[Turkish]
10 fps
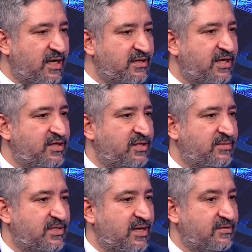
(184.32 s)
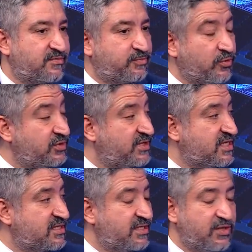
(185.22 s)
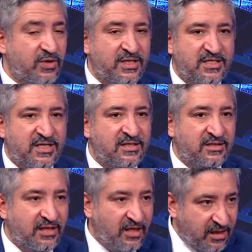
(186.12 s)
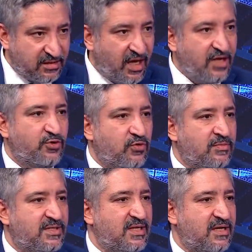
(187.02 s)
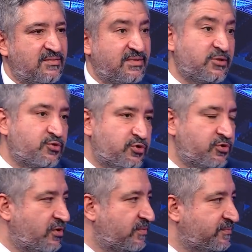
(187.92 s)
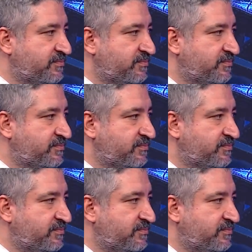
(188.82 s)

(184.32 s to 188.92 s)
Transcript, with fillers: daha da genişlemesi lazım. Futbolun içerisinde olan insanların daha çok olması lazım diye Belgesi olan,